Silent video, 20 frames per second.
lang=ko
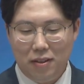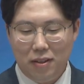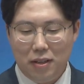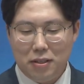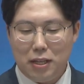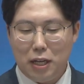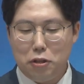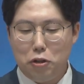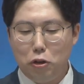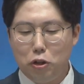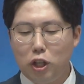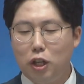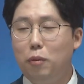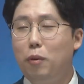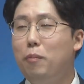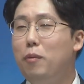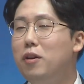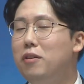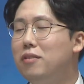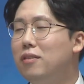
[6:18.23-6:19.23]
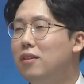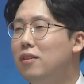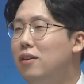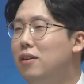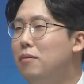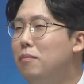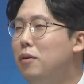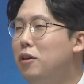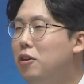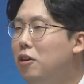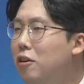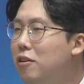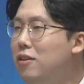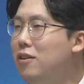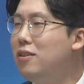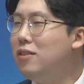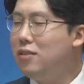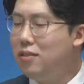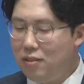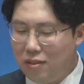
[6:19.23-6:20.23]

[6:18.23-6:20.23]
사실 어떻게 보면 혀를